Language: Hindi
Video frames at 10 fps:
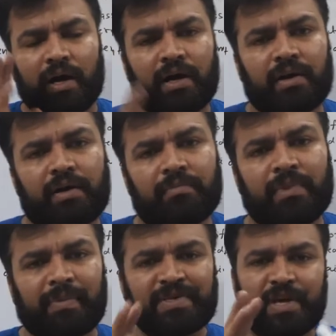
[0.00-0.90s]
अगर
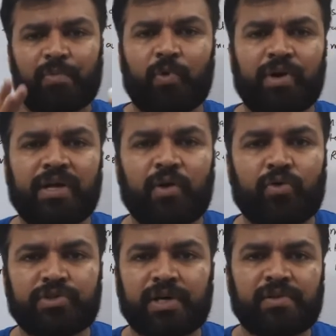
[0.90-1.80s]
मेरे पास एक बॉडी है और
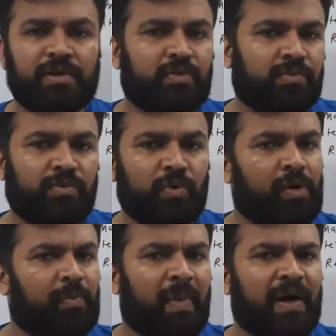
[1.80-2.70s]
उसके अंदर
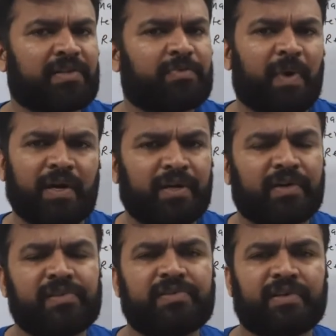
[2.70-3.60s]
टोटल पांच
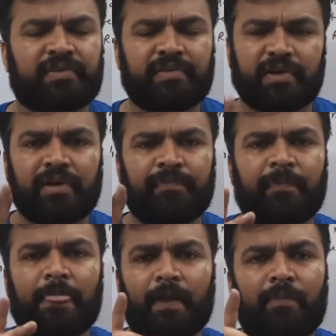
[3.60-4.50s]
पार्टिकल्स है ठीक है
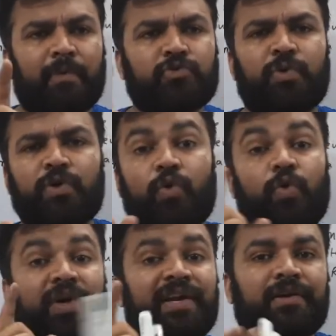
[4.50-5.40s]
मैं उस बॉडी को
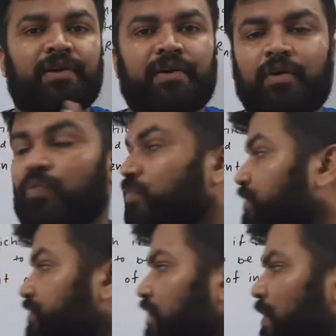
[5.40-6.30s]
रोटेट कर रहा हूँ
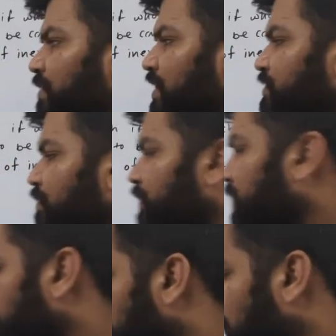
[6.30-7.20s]
जैसे कि आप एक एग्जाम्पल
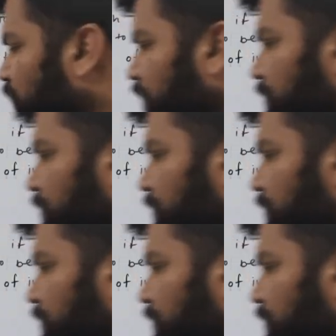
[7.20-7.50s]
देख पा रहे हो यहाँ